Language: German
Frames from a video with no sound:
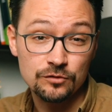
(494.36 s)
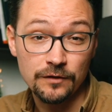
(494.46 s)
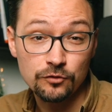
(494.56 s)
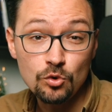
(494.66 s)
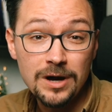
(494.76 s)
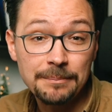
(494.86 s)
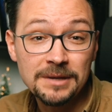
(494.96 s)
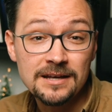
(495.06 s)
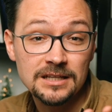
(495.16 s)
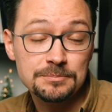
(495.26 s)
zur Verfügung habt.
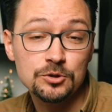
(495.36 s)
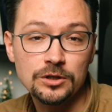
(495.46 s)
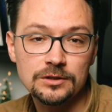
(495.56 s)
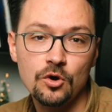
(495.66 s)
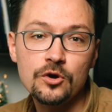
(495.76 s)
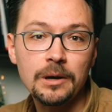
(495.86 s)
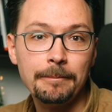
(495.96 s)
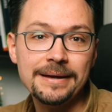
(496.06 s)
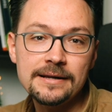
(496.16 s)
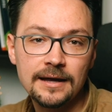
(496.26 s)
Das bedeutet, eure
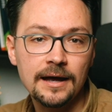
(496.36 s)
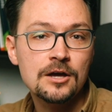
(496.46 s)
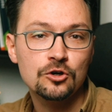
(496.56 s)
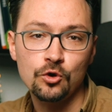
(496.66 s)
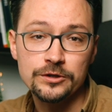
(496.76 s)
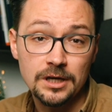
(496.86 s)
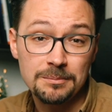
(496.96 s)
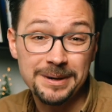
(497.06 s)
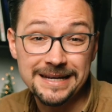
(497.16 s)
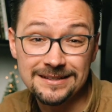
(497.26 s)
Bilder größer
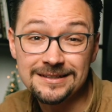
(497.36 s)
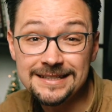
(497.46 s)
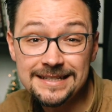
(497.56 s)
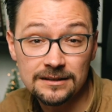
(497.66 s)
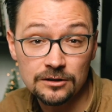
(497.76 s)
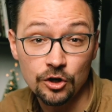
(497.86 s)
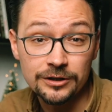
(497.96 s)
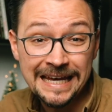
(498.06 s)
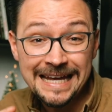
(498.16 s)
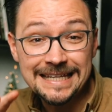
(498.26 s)
präsentieren
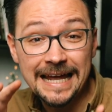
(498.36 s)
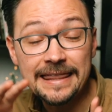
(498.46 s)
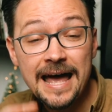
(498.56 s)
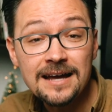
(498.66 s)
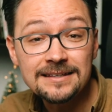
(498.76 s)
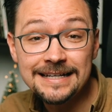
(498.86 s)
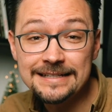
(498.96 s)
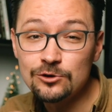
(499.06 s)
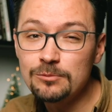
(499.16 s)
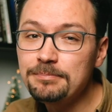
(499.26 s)
könnt. Der Nachteil ist
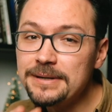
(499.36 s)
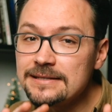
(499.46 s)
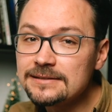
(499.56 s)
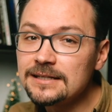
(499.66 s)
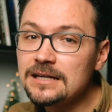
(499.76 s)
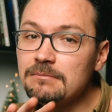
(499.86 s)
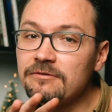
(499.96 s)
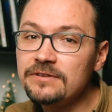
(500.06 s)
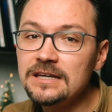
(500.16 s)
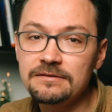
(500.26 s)
so ein bisschen im
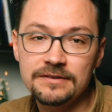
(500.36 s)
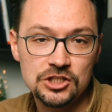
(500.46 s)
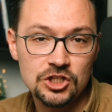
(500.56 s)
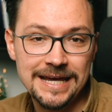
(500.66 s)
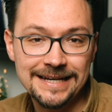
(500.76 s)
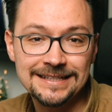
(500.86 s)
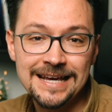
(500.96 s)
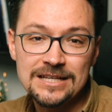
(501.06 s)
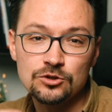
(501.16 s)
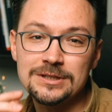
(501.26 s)
Feed versteckt.
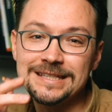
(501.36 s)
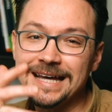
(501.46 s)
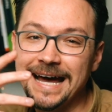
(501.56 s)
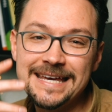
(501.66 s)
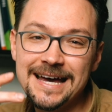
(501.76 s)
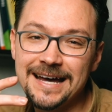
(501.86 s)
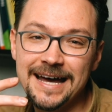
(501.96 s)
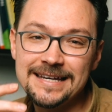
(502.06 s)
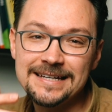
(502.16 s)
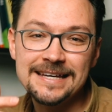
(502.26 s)
So eine
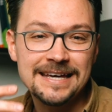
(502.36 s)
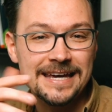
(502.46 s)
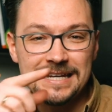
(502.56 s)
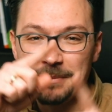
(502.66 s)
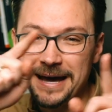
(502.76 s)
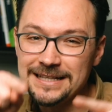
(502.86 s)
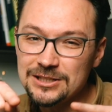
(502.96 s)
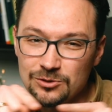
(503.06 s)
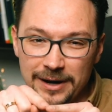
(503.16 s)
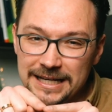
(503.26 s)
Dreierreihe in einem 1
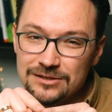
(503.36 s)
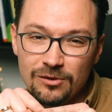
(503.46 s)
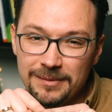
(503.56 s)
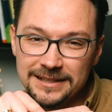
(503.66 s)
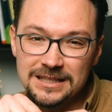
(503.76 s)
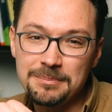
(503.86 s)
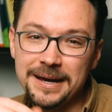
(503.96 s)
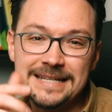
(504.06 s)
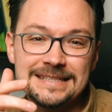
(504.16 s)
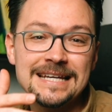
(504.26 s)
zu 1 Format
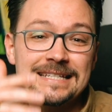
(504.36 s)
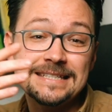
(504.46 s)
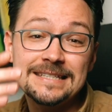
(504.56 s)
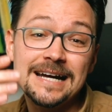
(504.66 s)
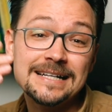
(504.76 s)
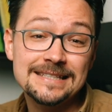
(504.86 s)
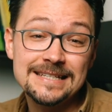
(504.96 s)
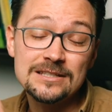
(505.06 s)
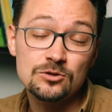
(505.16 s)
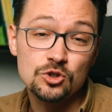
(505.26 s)
gepresst sieht halt
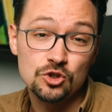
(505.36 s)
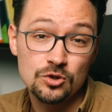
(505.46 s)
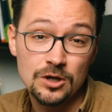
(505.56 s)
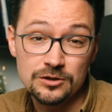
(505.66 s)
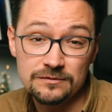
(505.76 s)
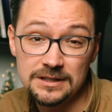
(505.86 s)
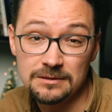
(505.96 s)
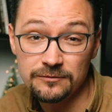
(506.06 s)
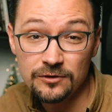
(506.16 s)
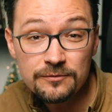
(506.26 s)
nicht so schön aus wie in
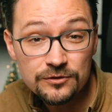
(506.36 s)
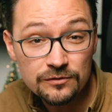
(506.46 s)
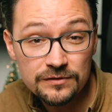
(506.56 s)
einem 5 zu